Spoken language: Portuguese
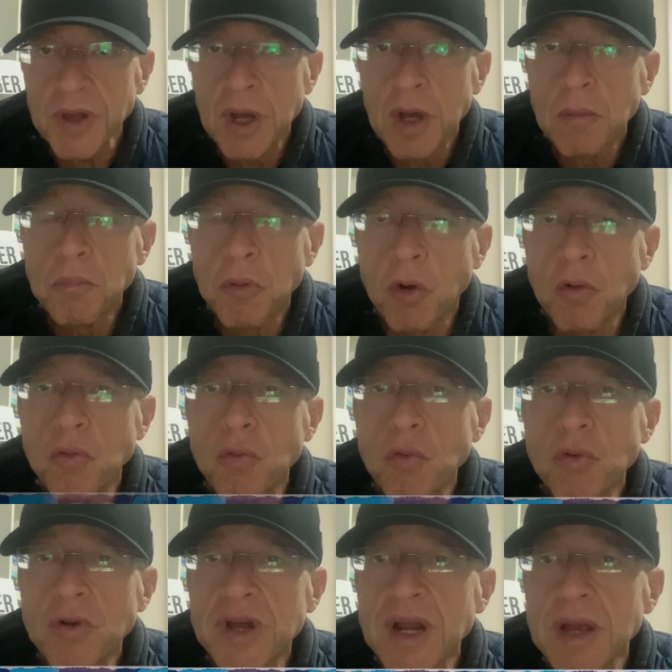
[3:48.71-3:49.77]
Bom, o
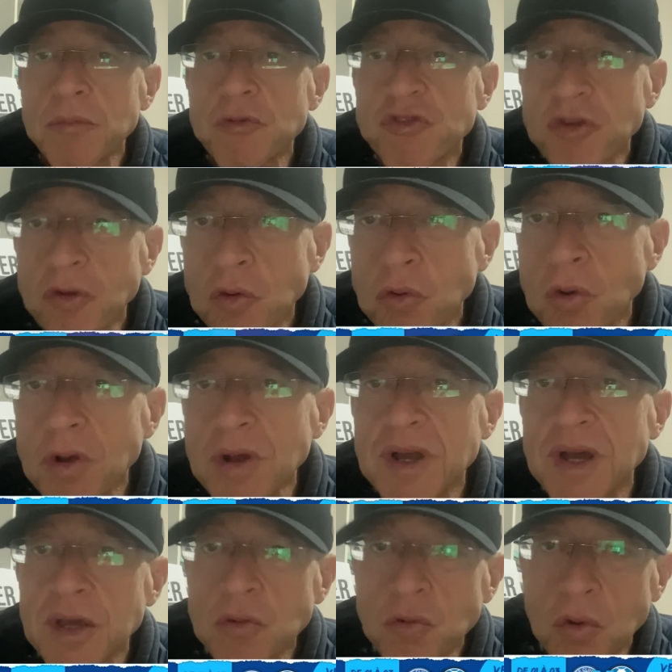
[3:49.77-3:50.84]
Grêmio jogou,
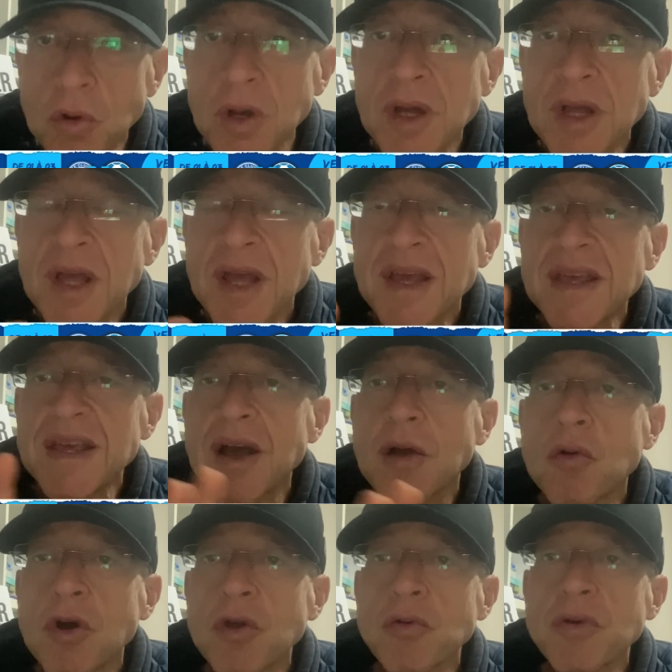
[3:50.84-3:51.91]
ganhou e
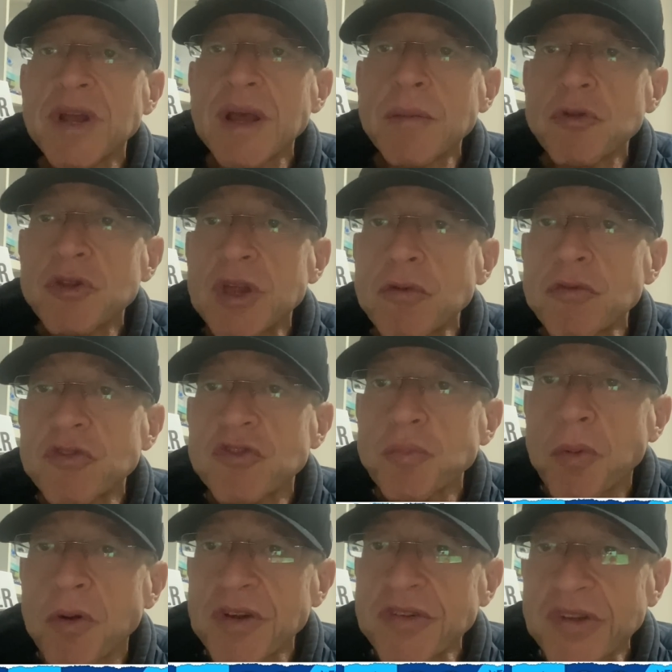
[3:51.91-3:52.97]
agora o Grêmio tem o
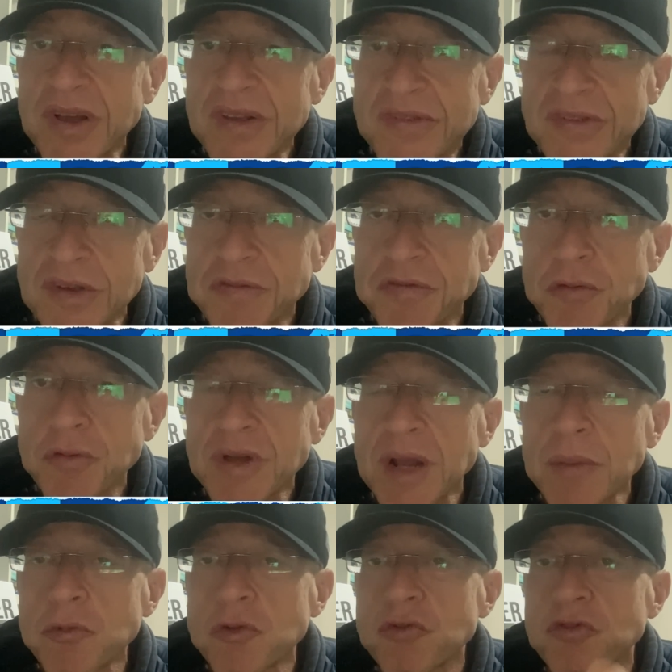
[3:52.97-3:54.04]
Sport Recife. O Grêmio nos